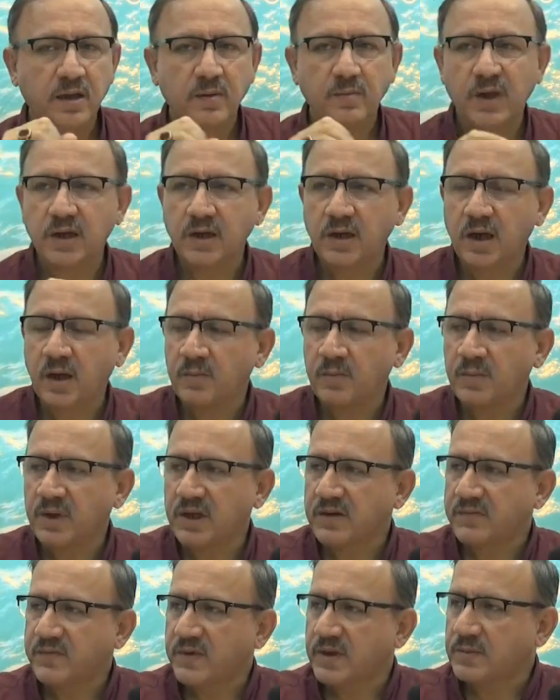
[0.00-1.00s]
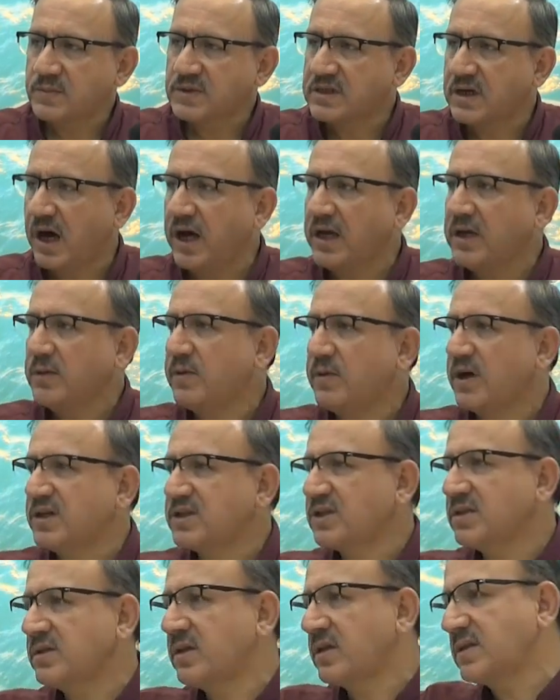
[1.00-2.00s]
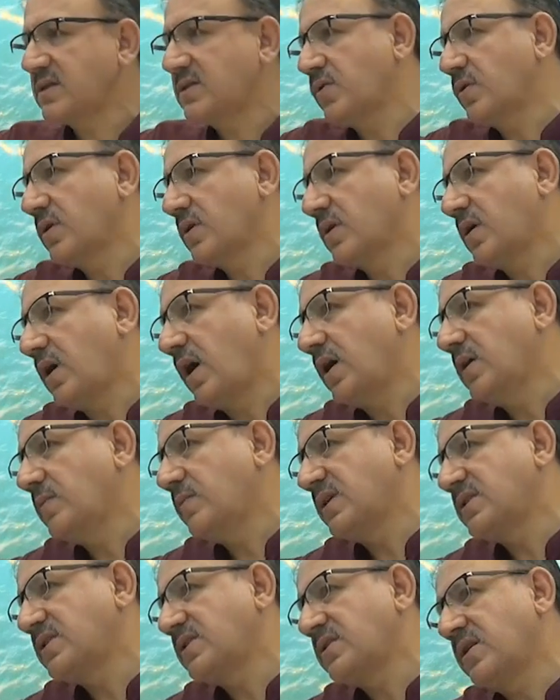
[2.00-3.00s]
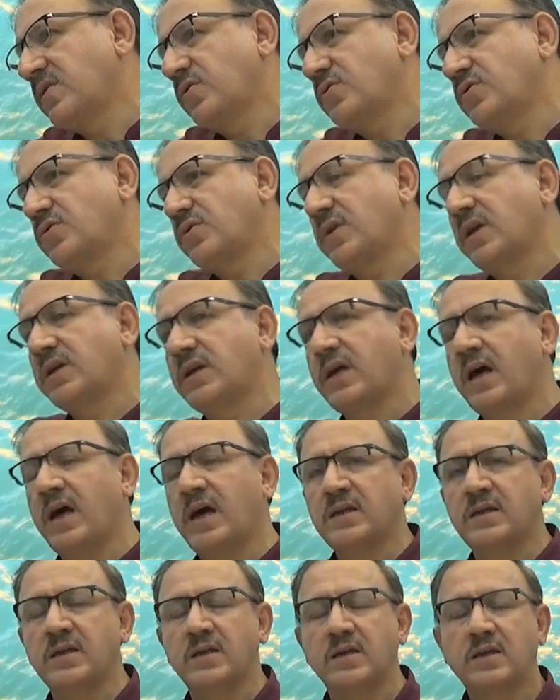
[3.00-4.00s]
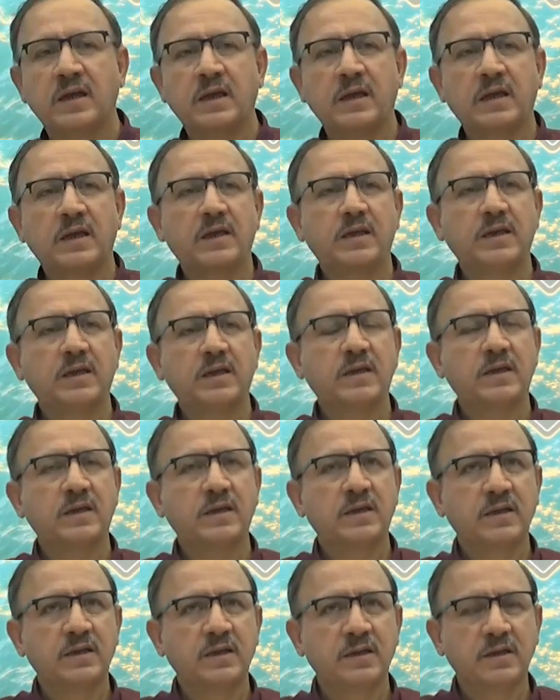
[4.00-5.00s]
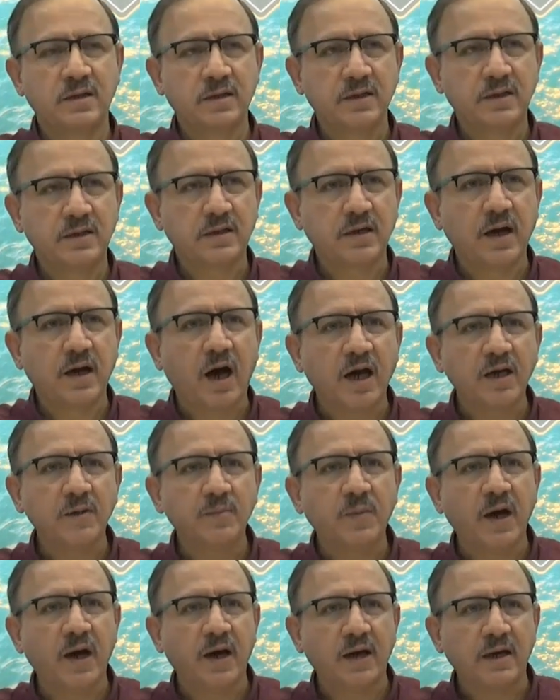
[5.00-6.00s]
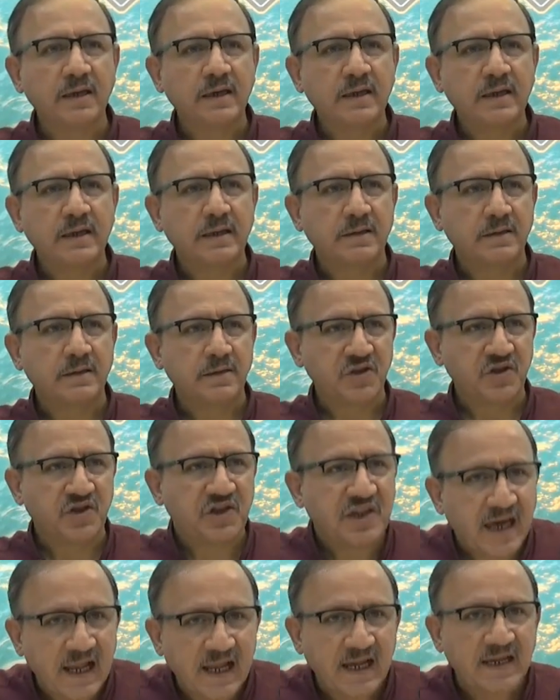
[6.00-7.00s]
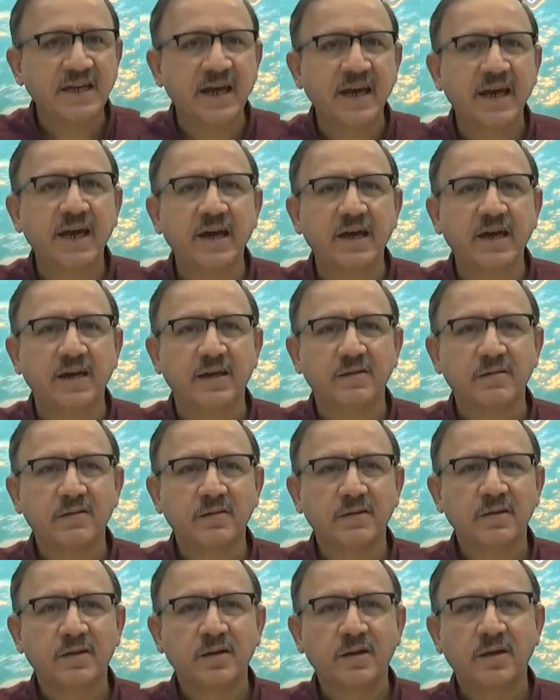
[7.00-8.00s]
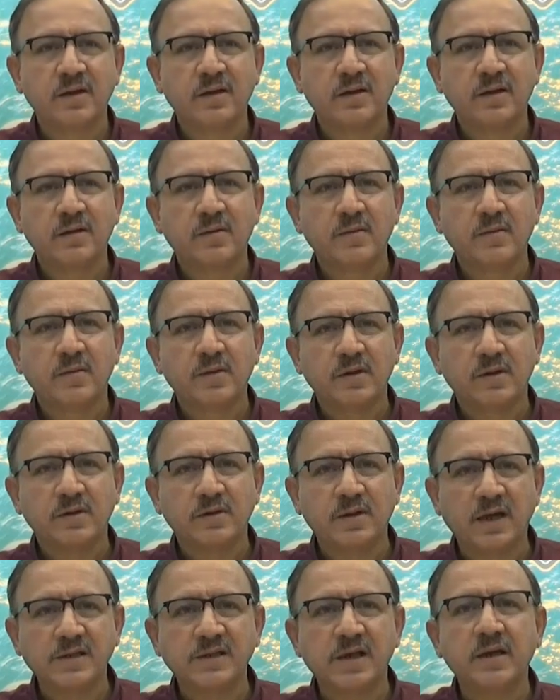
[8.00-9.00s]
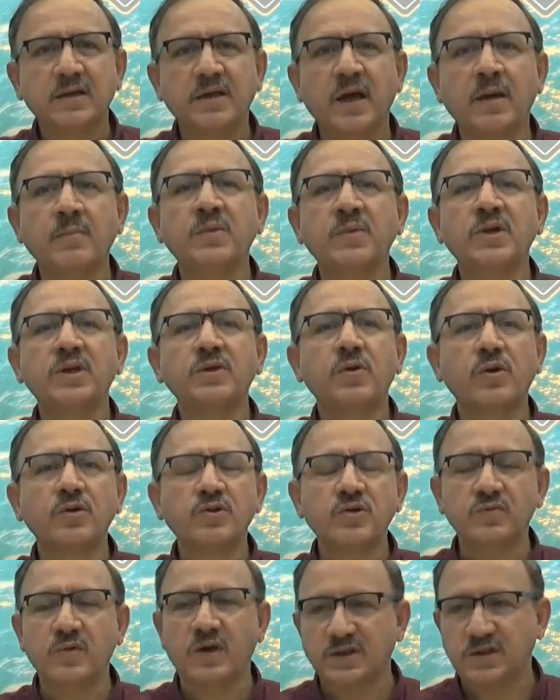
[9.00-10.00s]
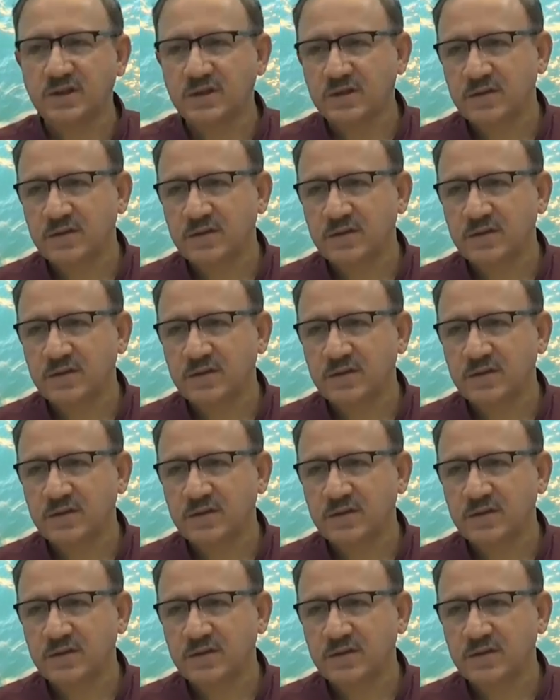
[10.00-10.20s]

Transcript: Peygamber Efendimiz gayb aşinası gayb aşina gözüyle yani e, gayba, geleceğe nazar eden bir gözü var.